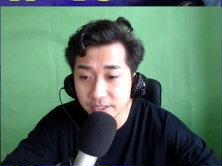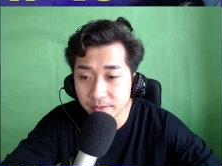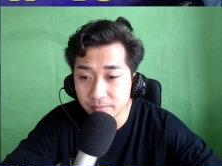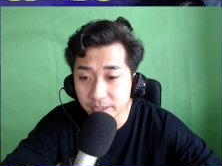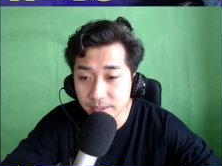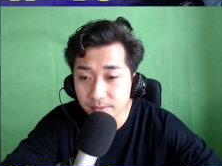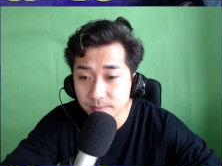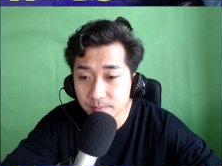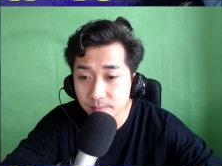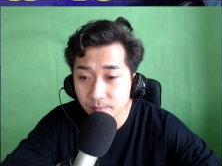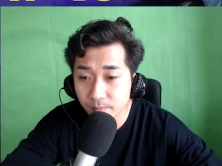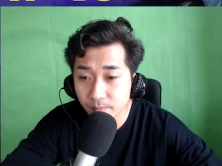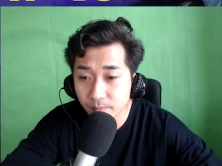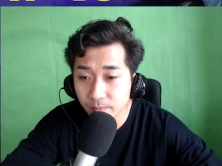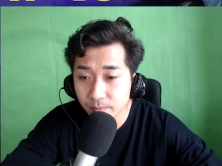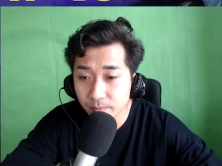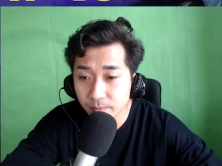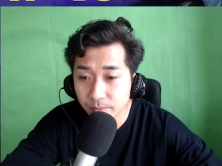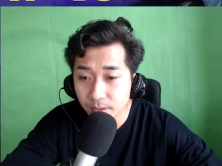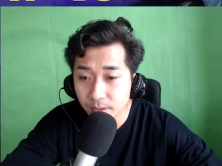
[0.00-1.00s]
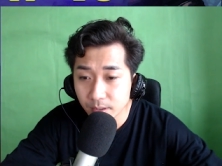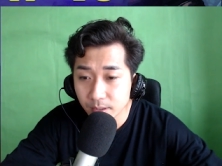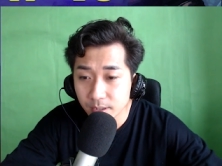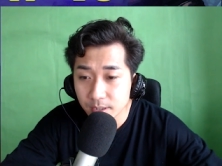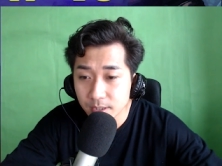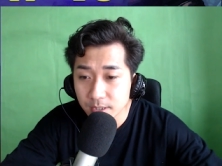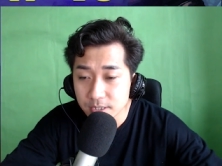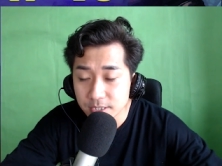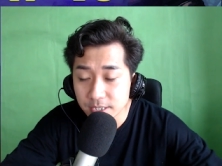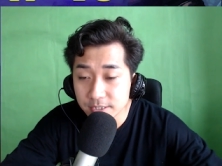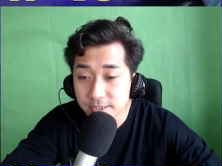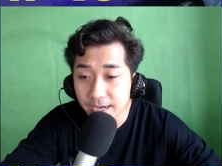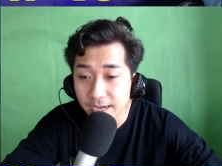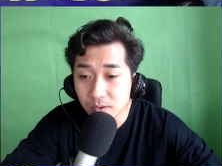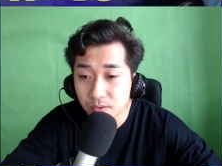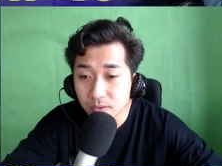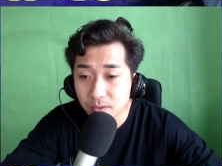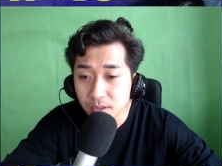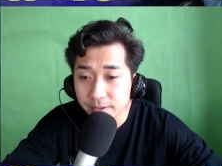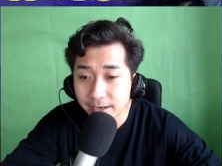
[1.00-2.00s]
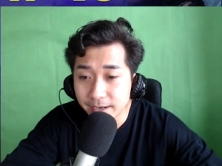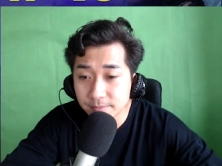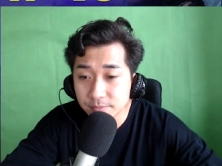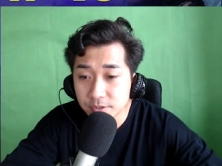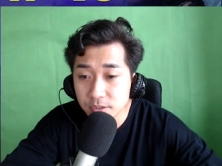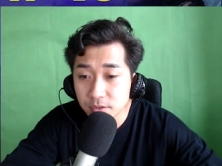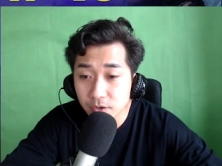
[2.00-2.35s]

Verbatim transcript: Đúng lúc đó, khóe mắt của cô trông